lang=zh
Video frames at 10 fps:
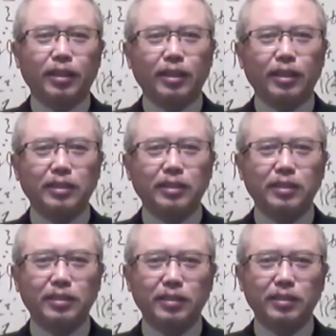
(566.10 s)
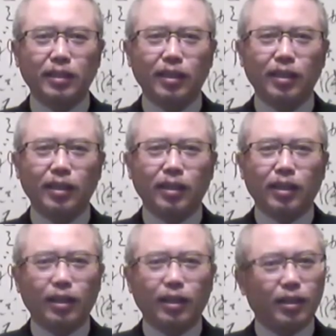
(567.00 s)
那这次这个
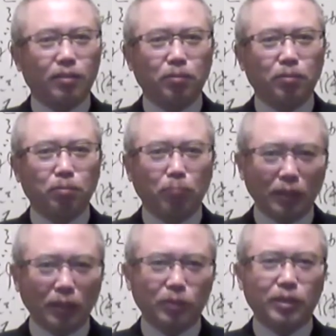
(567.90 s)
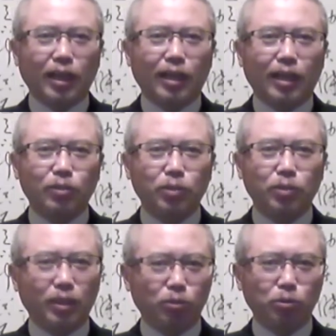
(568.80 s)
呃，美首相啊虽
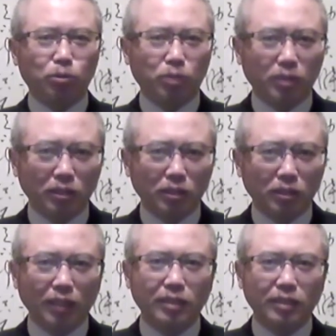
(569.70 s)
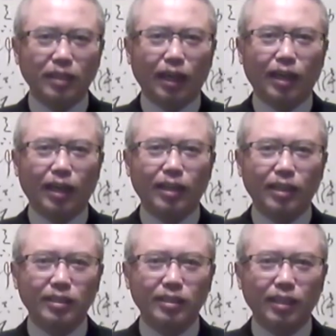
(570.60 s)
然拒绝正式签字啊，
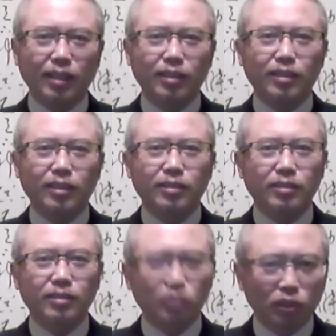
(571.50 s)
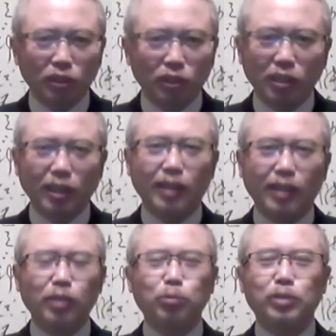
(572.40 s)
但是呢支持“一带一
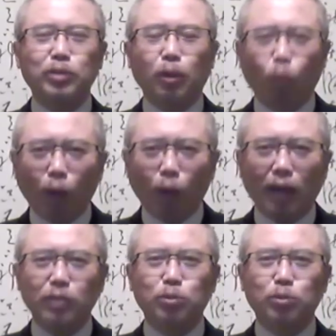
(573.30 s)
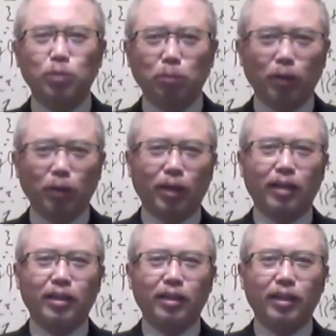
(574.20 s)
路”这个话说得漂亮
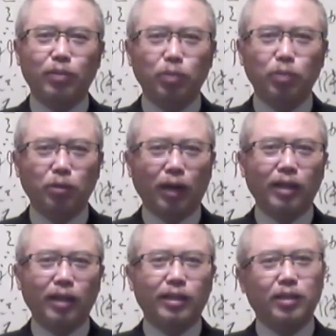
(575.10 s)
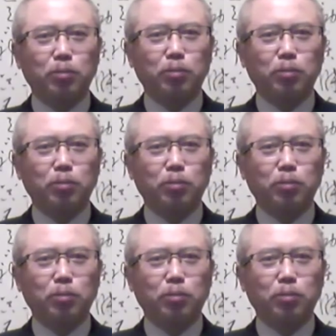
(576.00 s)
啊。最后啊，他